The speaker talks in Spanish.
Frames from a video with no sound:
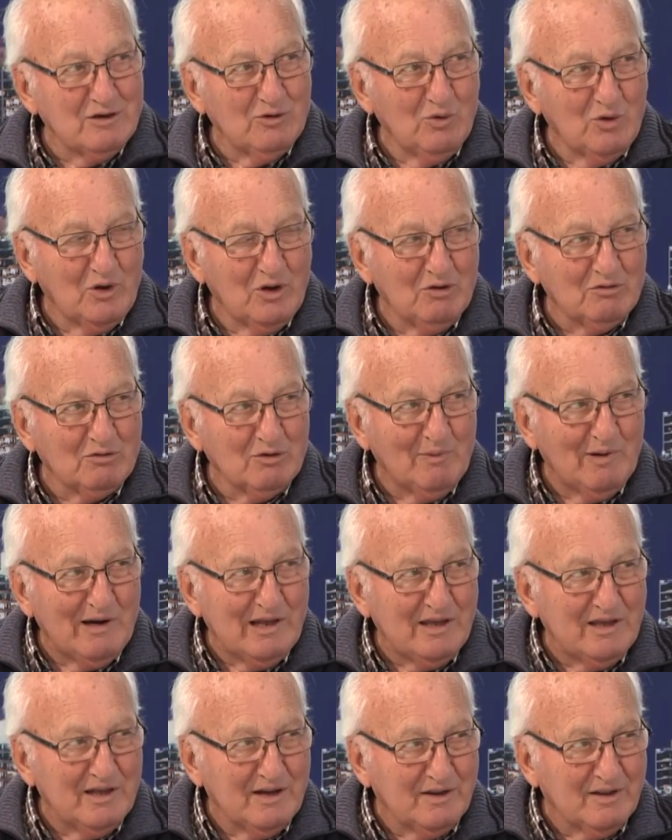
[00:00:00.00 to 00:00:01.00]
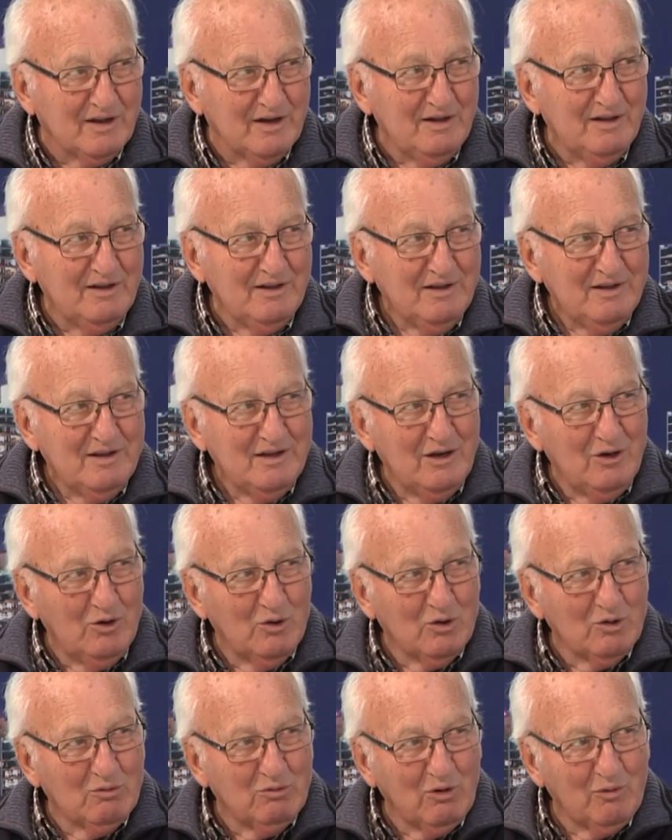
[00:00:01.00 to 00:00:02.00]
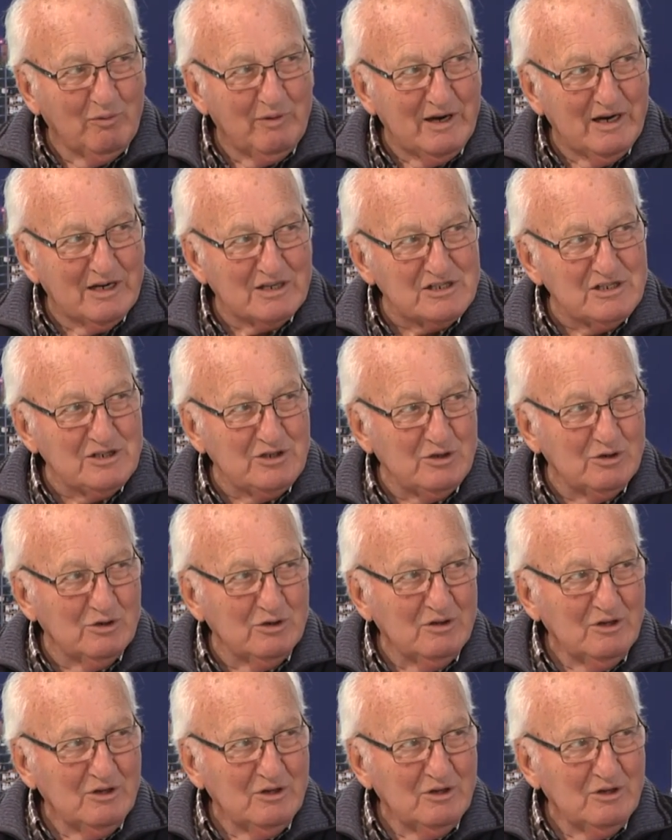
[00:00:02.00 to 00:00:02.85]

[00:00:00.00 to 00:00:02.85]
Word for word: o un kilómetro para la izquierda y luego volver al sitio.